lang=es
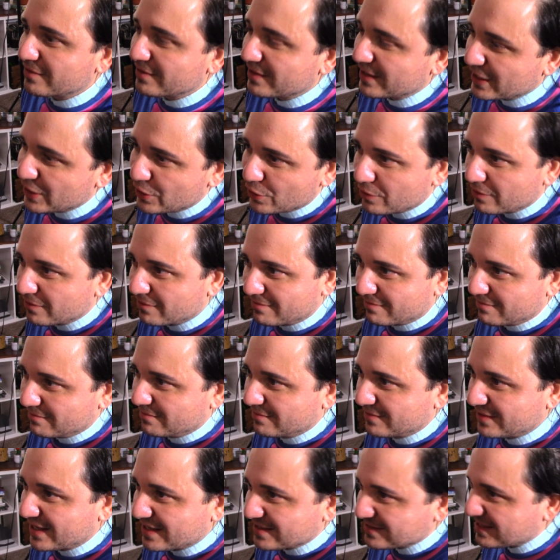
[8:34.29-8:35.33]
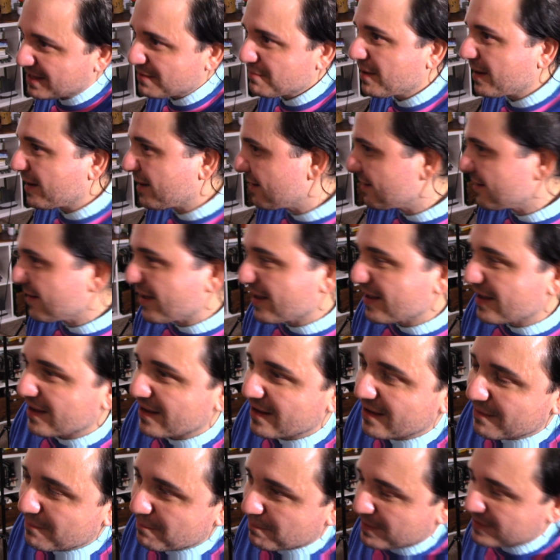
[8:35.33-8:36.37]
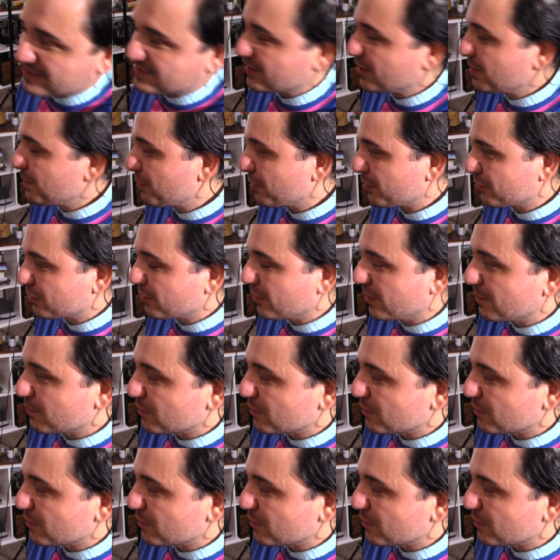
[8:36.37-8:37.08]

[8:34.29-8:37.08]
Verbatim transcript: y que esta imagen ha pasado por todo el